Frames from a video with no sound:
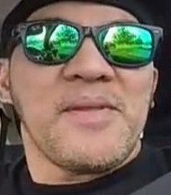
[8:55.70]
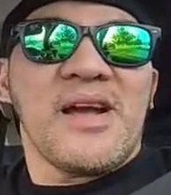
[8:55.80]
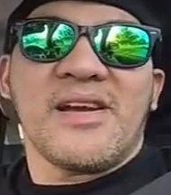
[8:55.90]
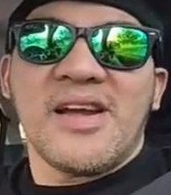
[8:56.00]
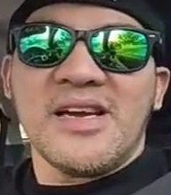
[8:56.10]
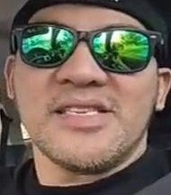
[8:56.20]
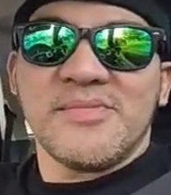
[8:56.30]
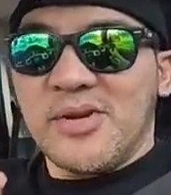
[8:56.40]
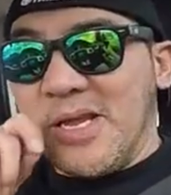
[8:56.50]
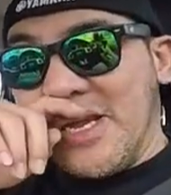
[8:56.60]
Hanggang sa
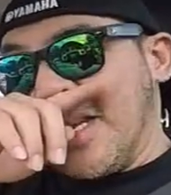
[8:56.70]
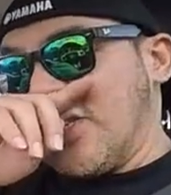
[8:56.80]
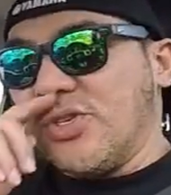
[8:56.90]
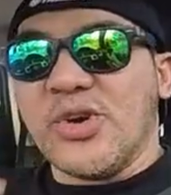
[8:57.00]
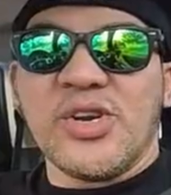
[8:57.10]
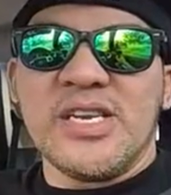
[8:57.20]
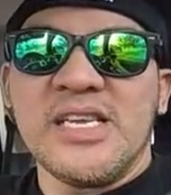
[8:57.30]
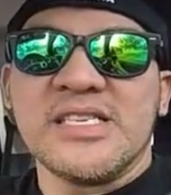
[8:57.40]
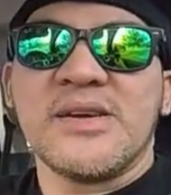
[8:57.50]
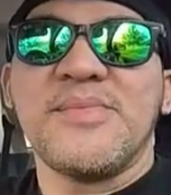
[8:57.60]
muling
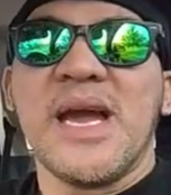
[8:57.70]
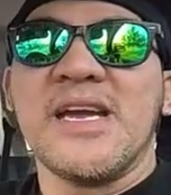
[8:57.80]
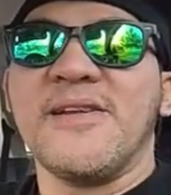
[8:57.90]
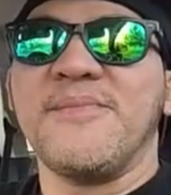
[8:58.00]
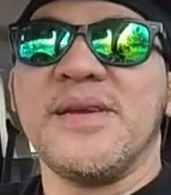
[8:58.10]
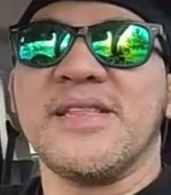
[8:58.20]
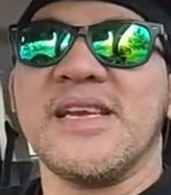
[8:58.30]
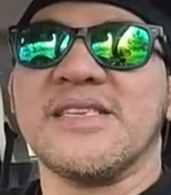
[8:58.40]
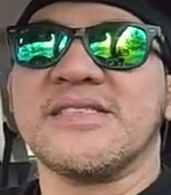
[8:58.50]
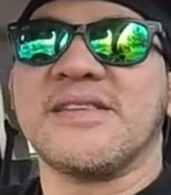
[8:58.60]
journey sa biyahe ng
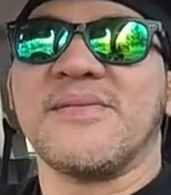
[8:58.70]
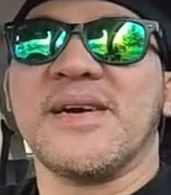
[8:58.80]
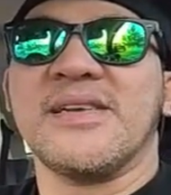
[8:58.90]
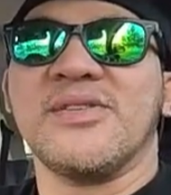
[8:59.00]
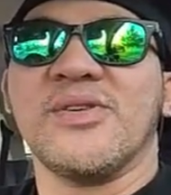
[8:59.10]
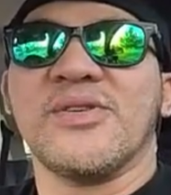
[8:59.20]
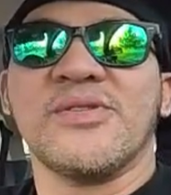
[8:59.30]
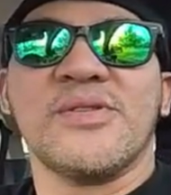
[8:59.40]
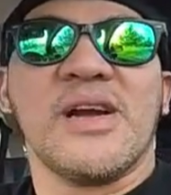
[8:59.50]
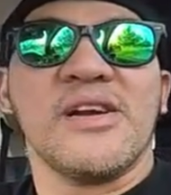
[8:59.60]
Bitters, samahan niyo ako.
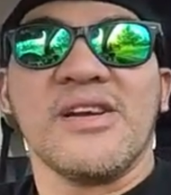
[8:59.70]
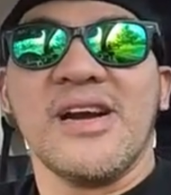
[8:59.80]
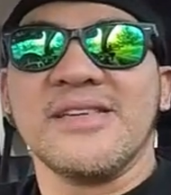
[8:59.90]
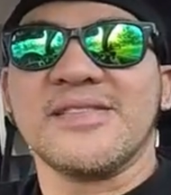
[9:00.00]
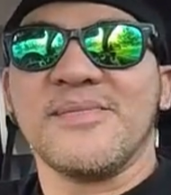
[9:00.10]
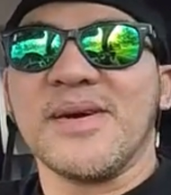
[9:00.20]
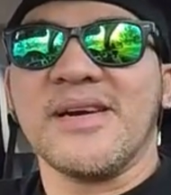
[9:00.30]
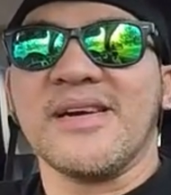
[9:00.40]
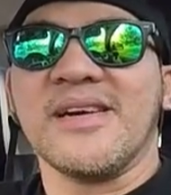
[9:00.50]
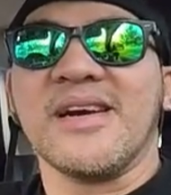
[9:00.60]
Hanggang sa
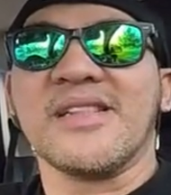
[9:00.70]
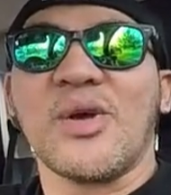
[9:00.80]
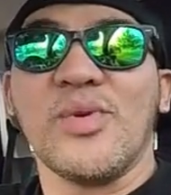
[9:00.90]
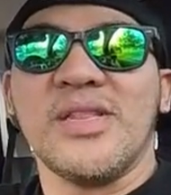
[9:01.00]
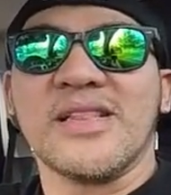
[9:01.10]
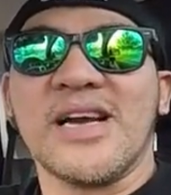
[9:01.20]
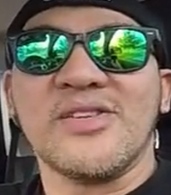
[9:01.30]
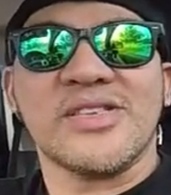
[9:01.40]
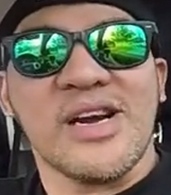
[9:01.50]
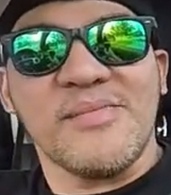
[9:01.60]
makatawid na tayo
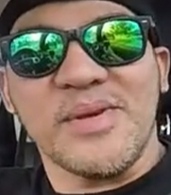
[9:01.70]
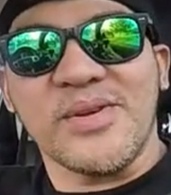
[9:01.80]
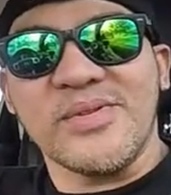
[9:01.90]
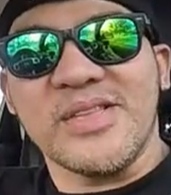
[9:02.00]
sa Abbey Road.